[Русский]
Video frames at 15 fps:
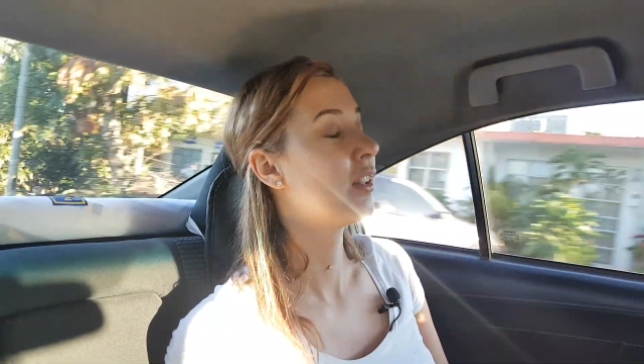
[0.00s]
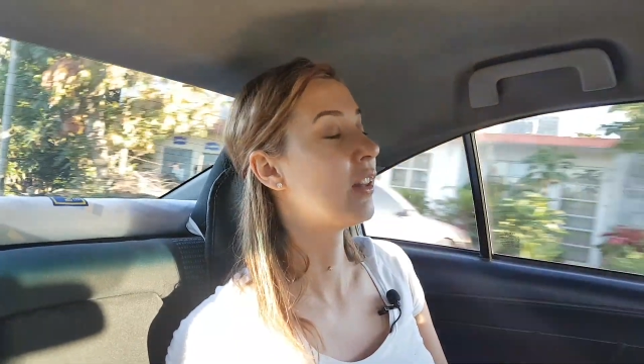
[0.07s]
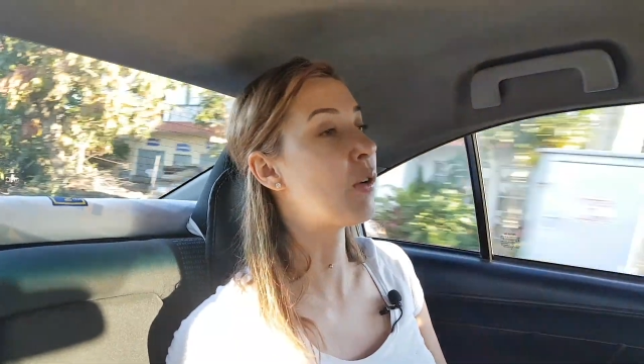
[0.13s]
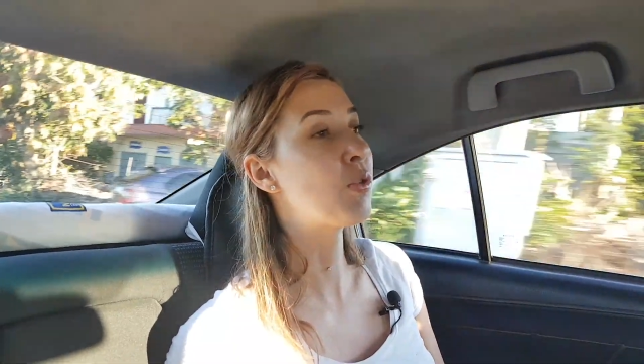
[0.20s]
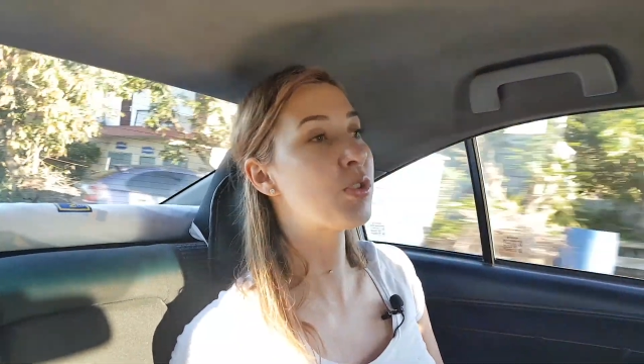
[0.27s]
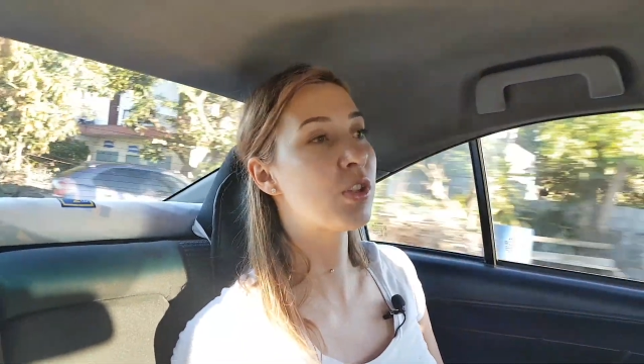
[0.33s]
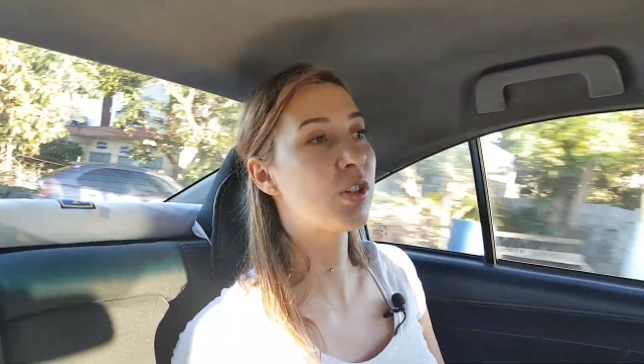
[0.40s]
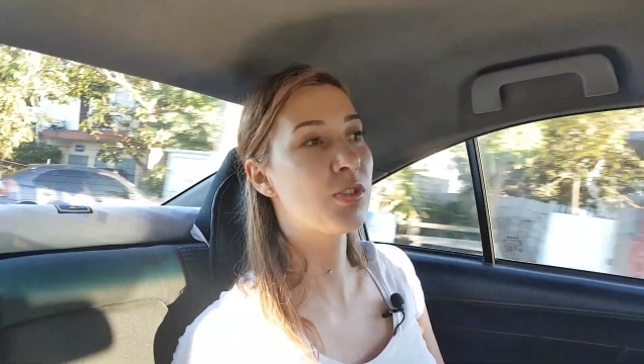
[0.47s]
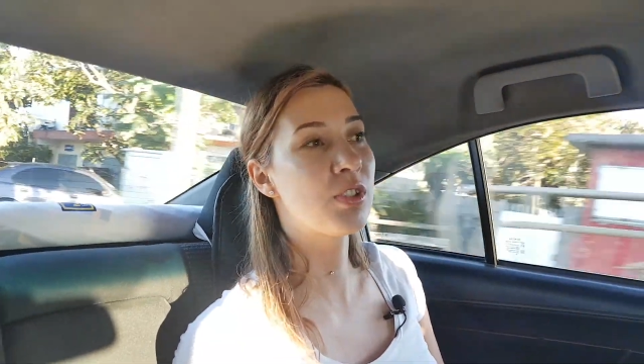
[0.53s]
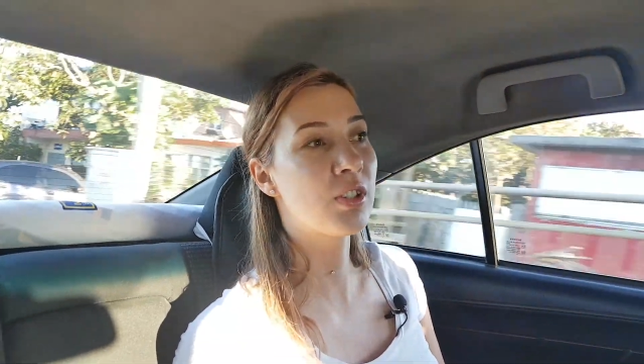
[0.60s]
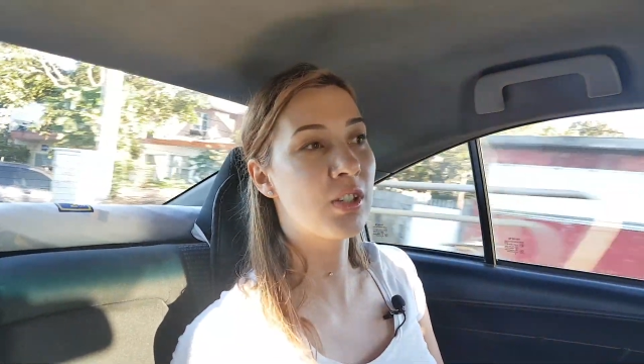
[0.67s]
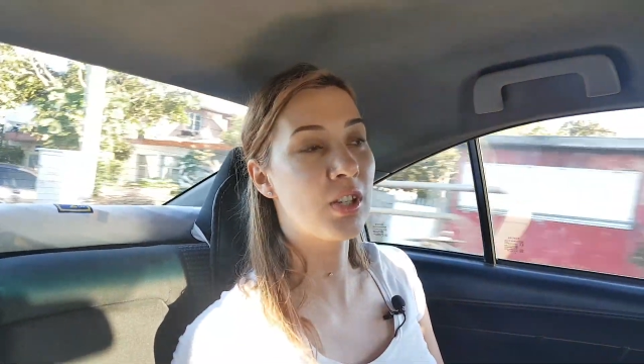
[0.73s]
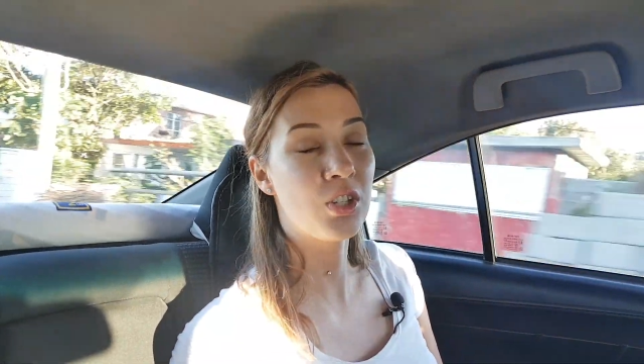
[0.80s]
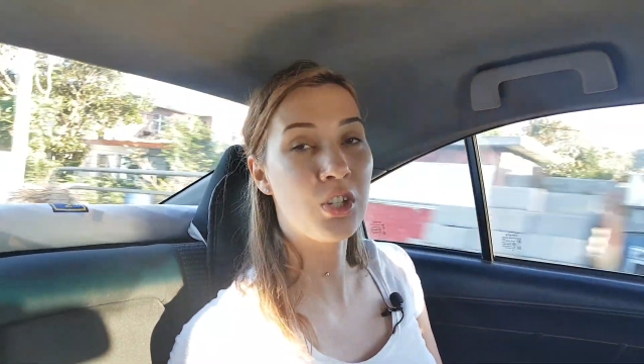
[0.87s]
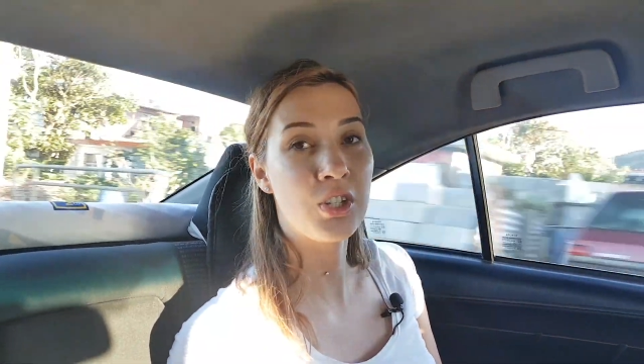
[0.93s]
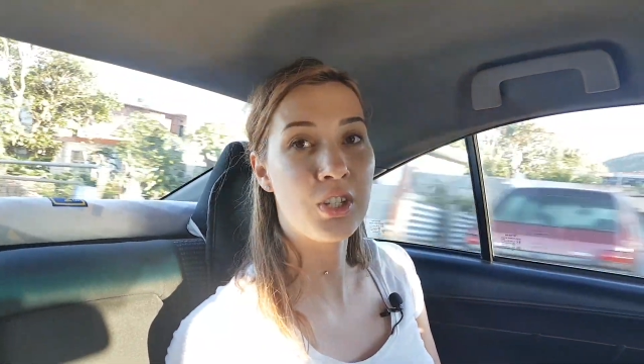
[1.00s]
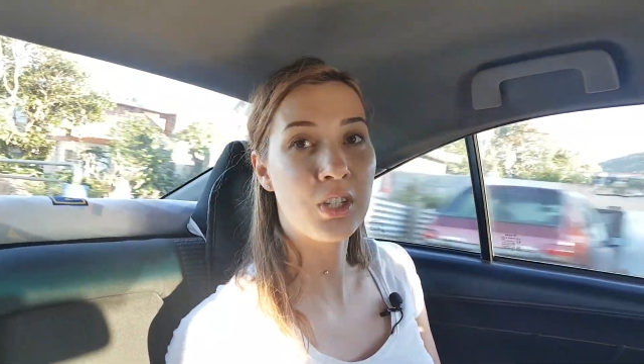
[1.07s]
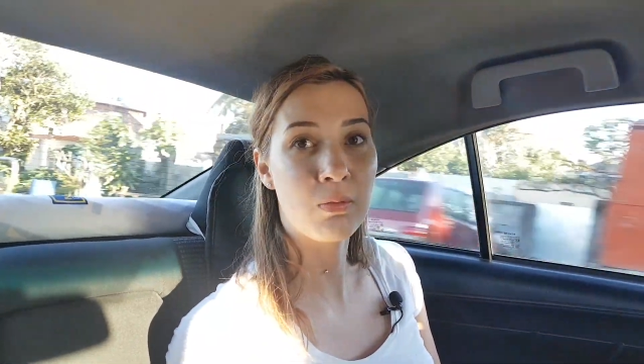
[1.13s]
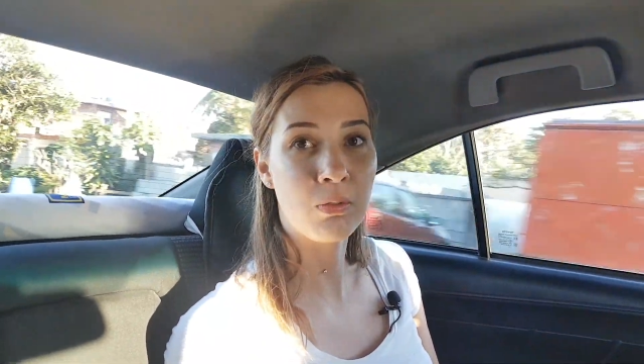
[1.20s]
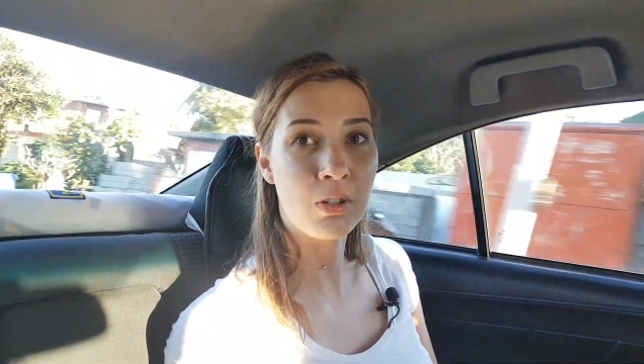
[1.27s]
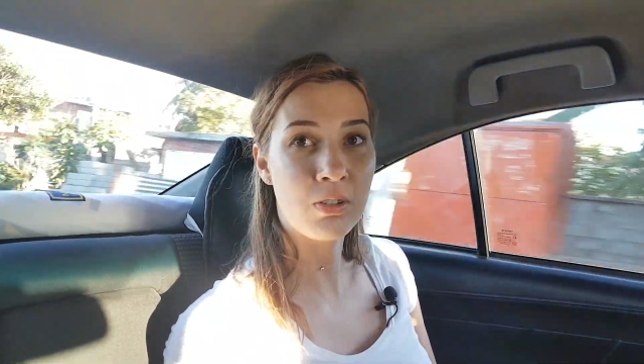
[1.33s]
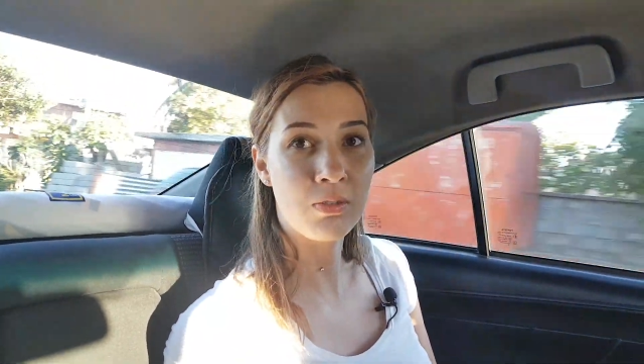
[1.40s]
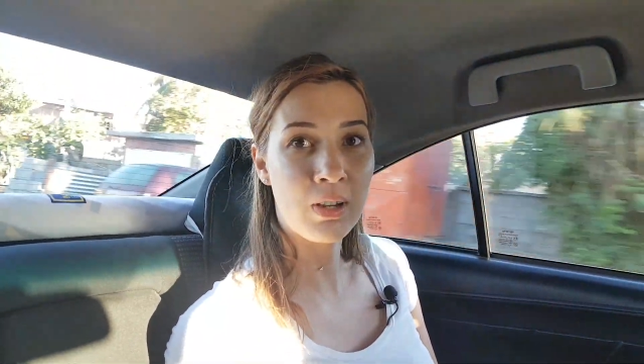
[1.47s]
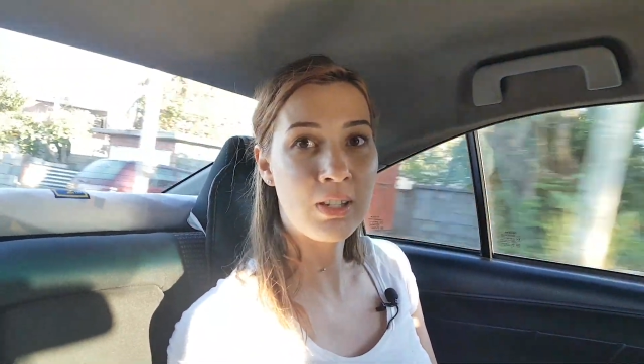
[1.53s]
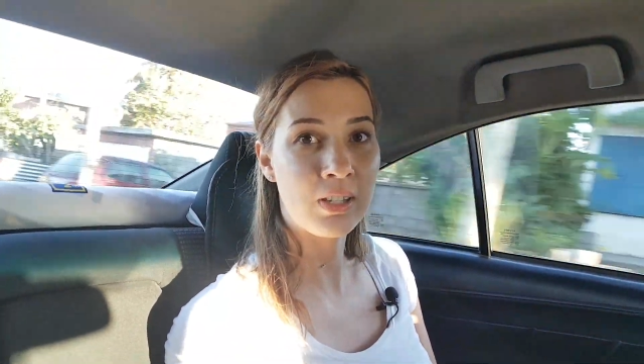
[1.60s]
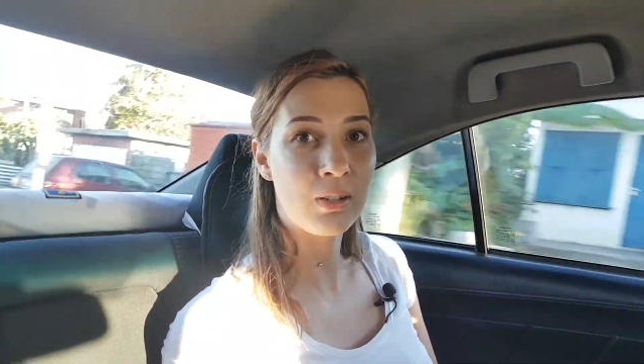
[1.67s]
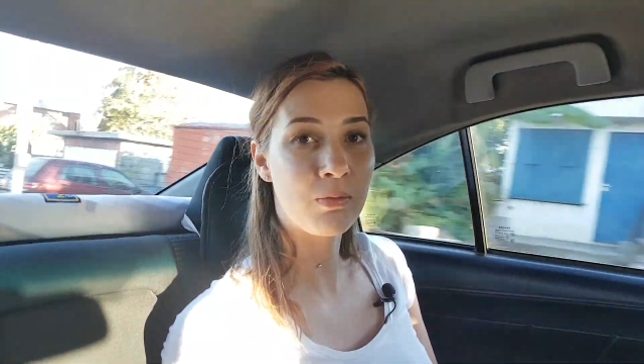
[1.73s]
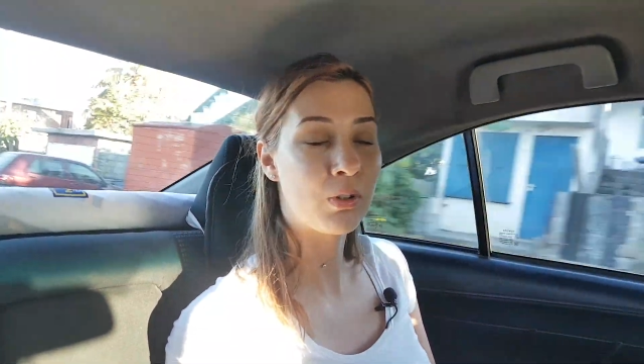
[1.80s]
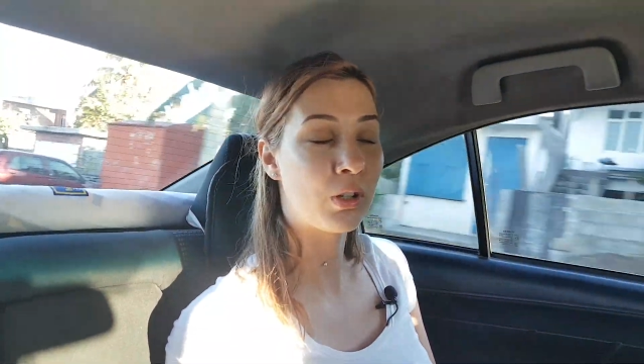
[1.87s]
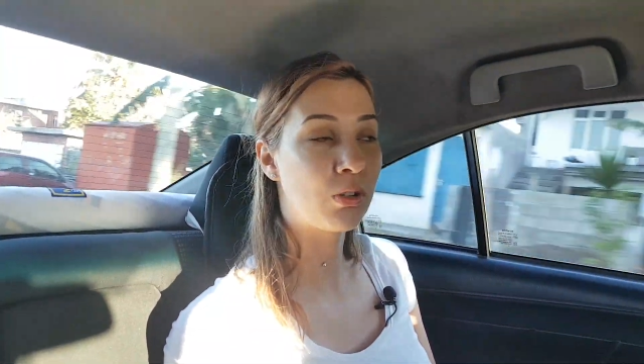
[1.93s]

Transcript: На остров с экзотическим названием,